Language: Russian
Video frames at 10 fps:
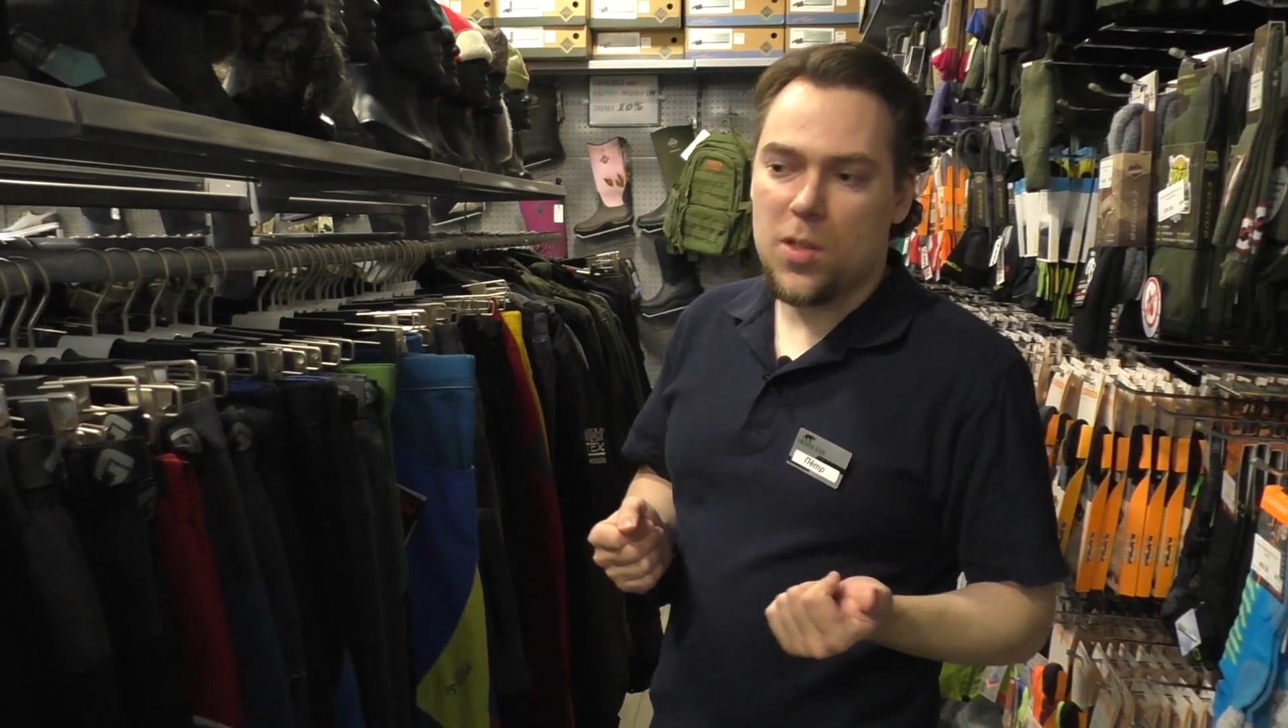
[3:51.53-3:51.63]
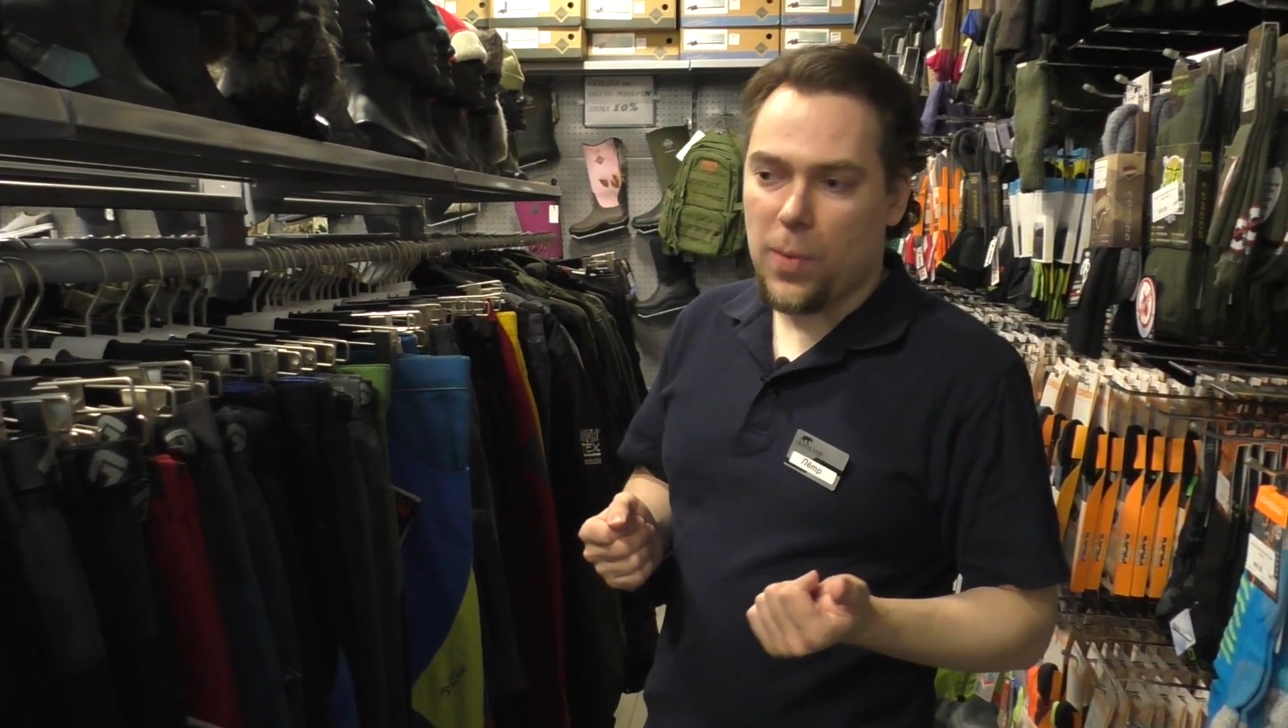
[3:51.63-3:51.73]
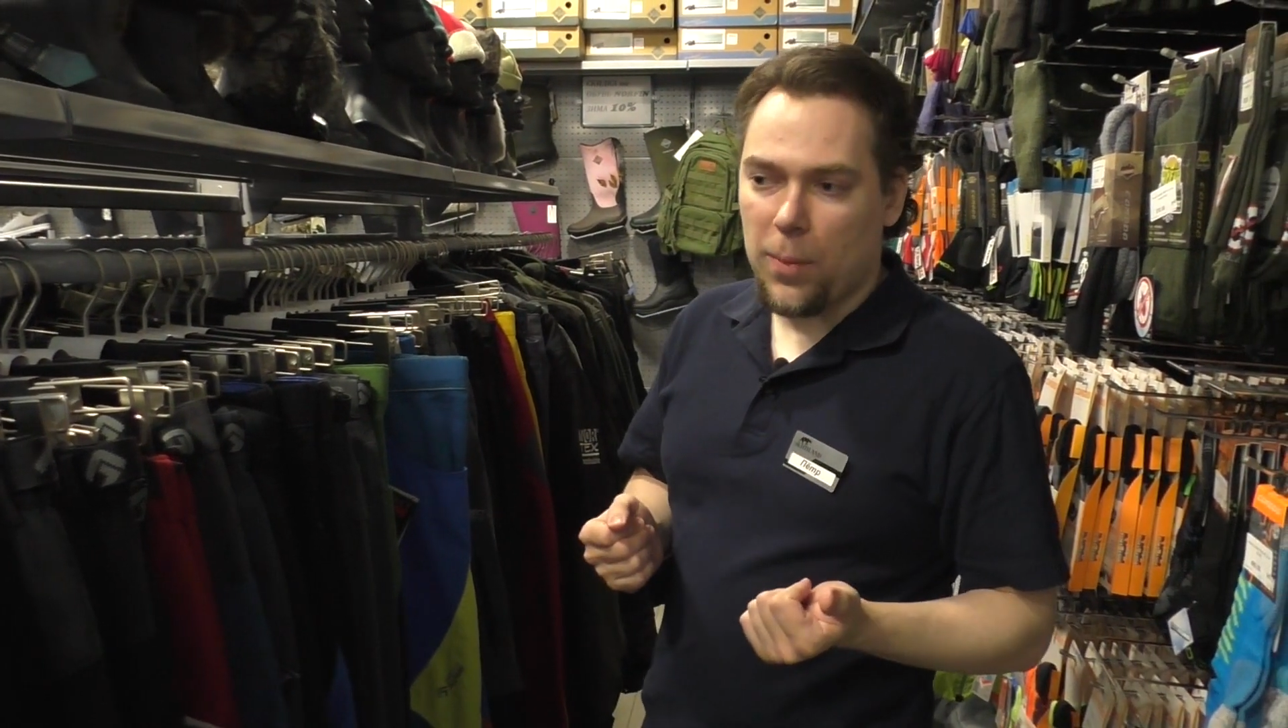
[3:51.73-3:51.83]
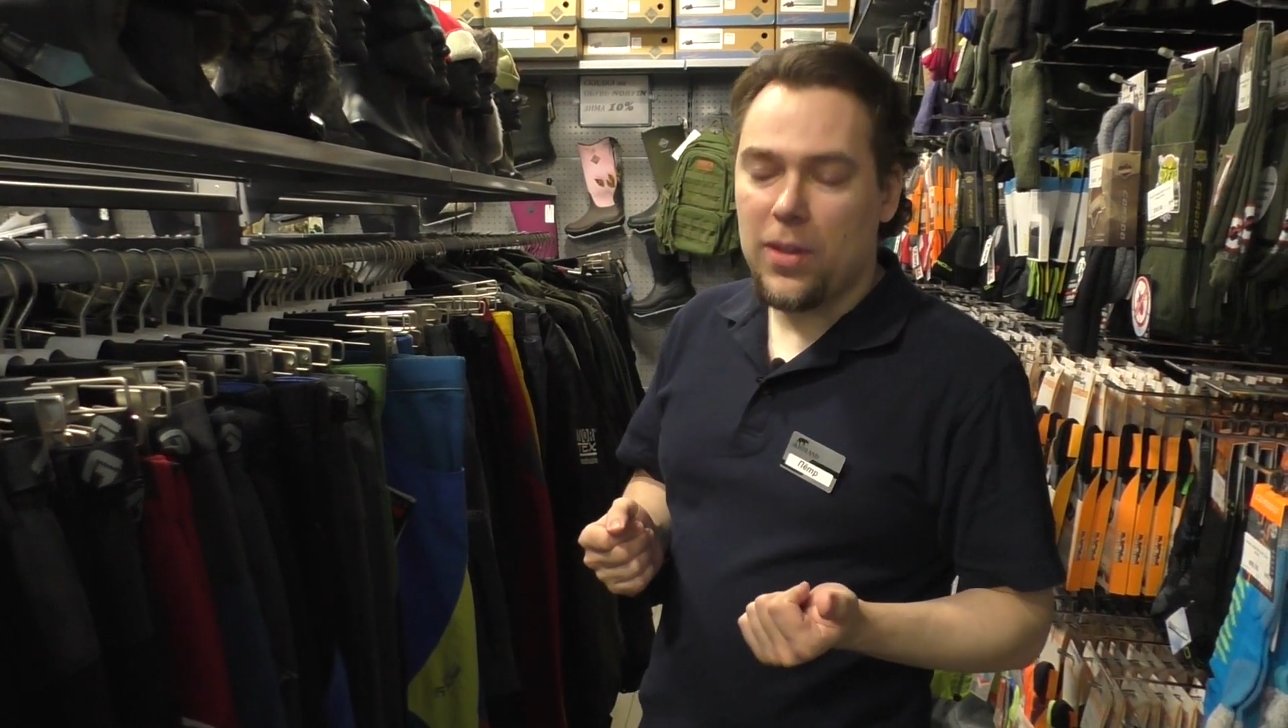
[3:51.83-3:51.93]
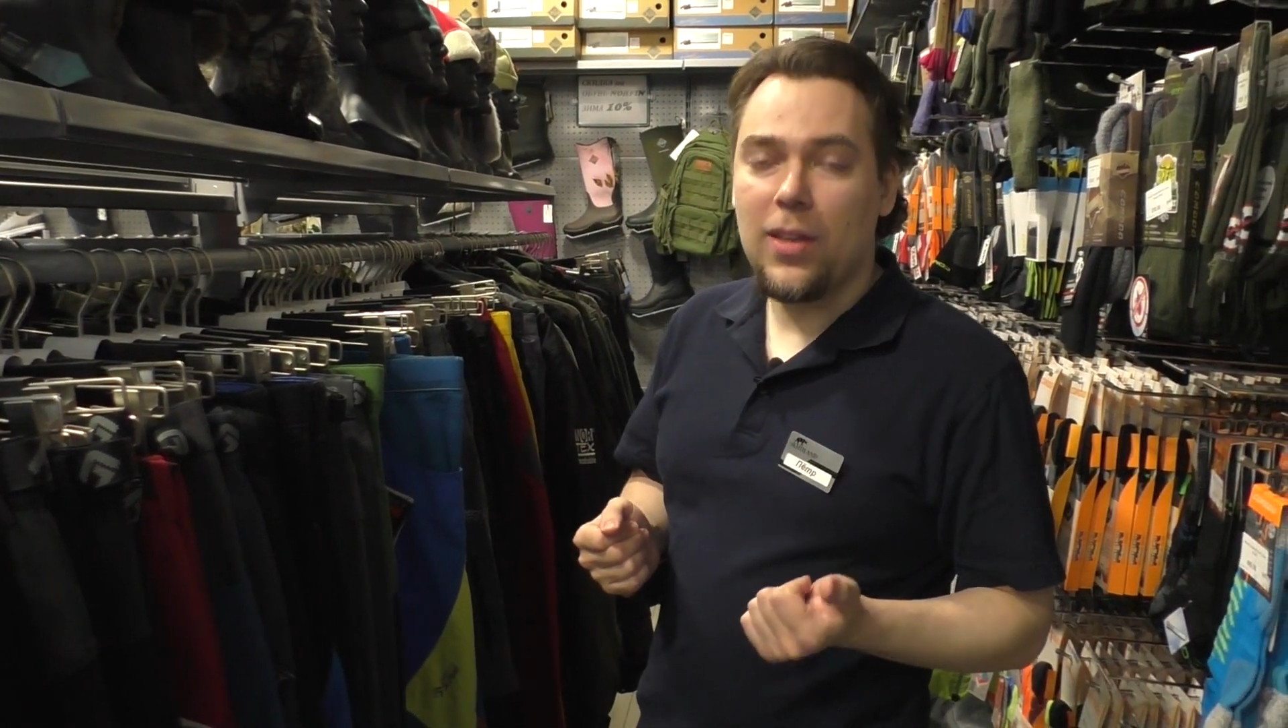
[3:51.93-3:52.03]
с
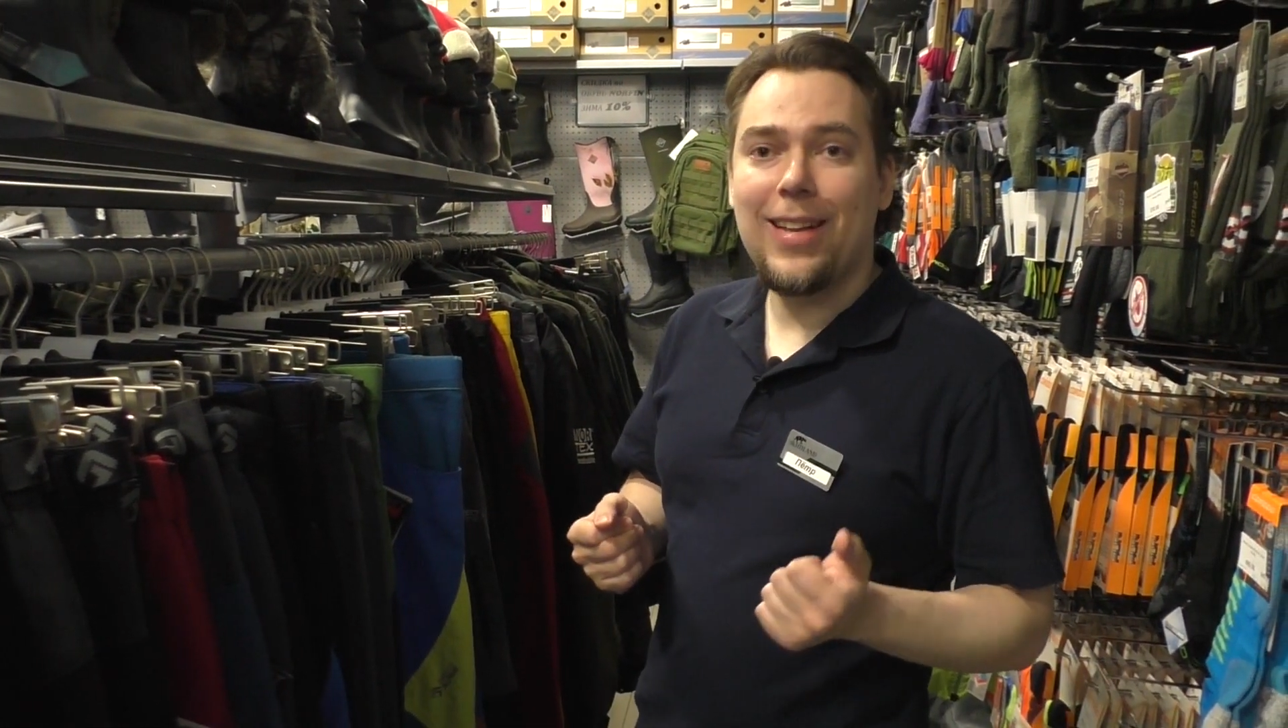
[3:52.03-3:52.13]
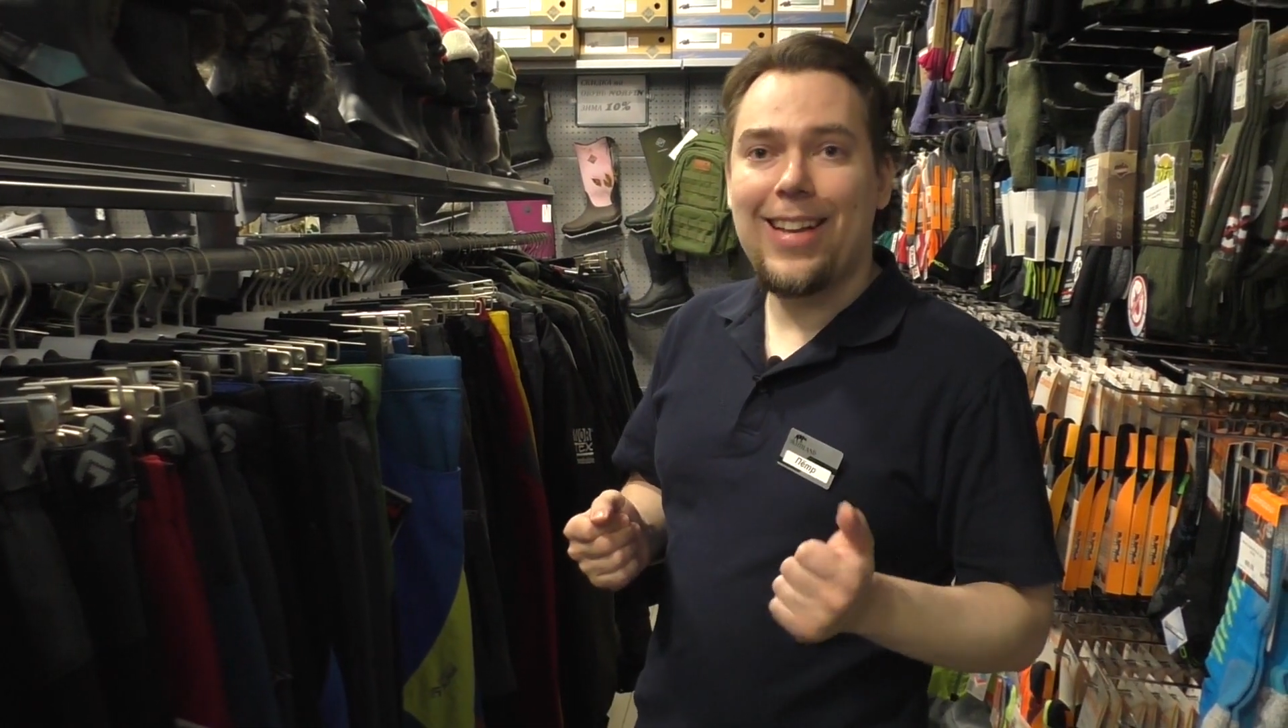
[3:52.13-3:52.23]
пропиткой